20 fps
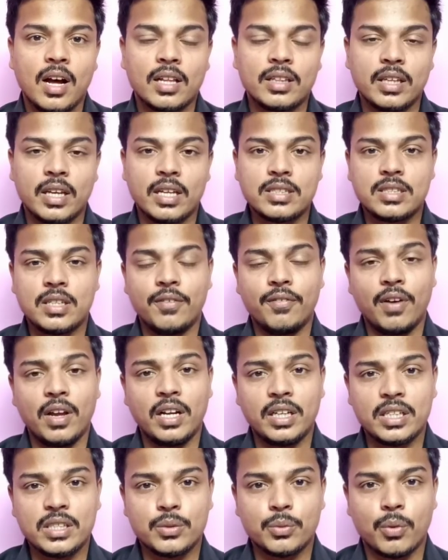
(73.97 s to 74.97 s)
அந்த
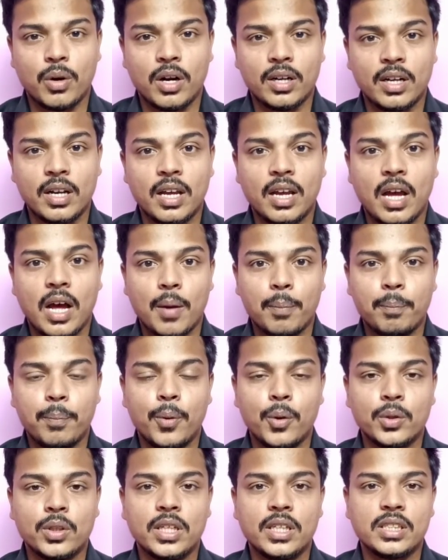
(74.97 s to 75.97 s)
என்சிபாலிட்டிஸ் வார்டில்
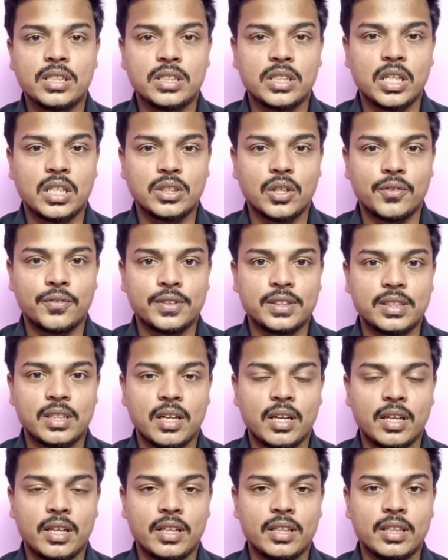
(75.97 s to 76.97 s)
அப்போது இன்சார்ஜ்
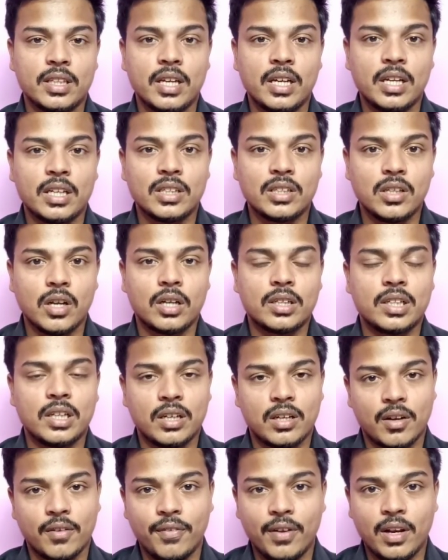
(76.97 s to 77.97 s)
ஆஃபீஸராக இருந்த
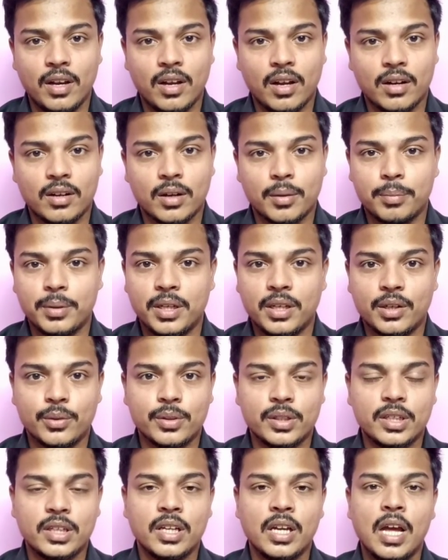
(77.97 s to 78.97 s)
டாக்டர் கஃபீல் கான்
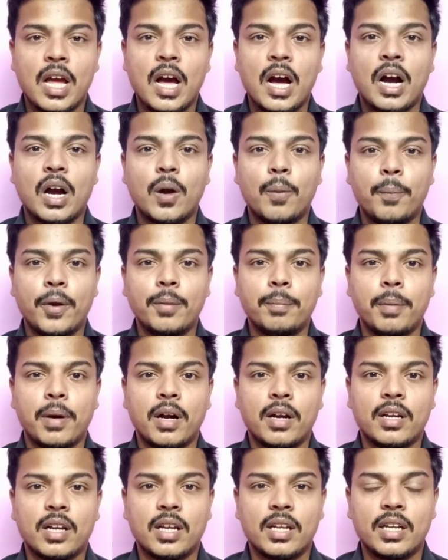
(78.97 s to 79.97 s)
அப்படிங்கிறவர் அங்கே போய்
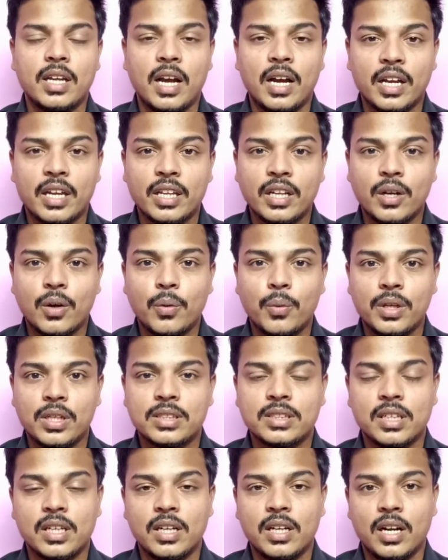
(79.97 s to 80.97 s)
பார்க்குறாரு அங்கே இருக்கக்கூடிய
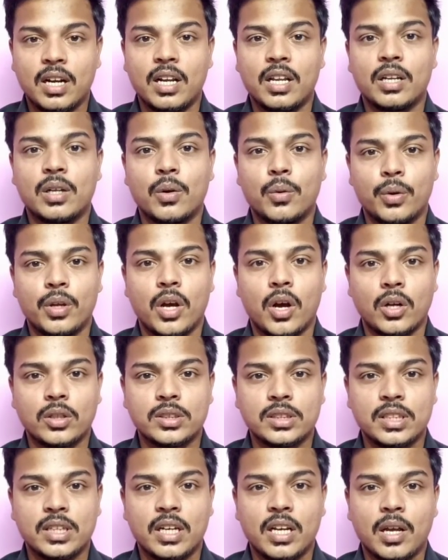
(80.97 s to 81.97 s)
சிலிண்டரில் இருக்கக்கூடிய
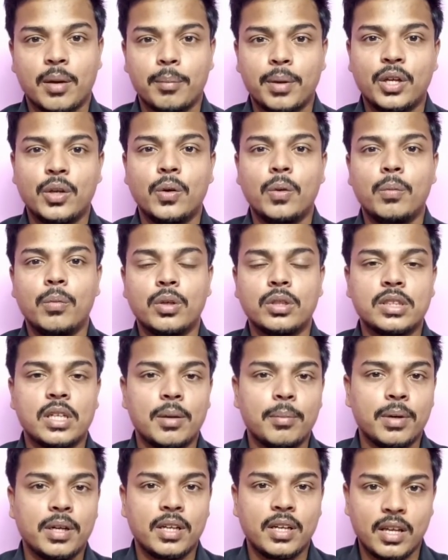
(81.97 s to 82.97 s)
ஆக்சிஜன் எல்லாமே இன்னும் ஒரு
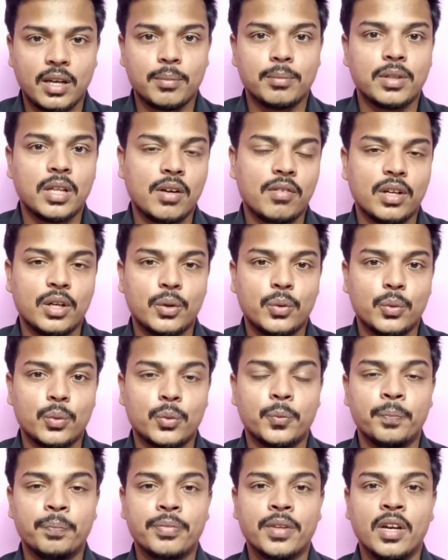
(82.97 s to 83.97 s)
சில மணி நேரம் தான்
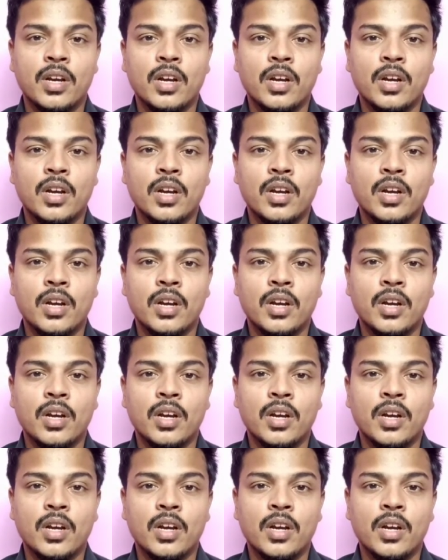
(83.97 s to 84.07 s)
வரக்கூடும்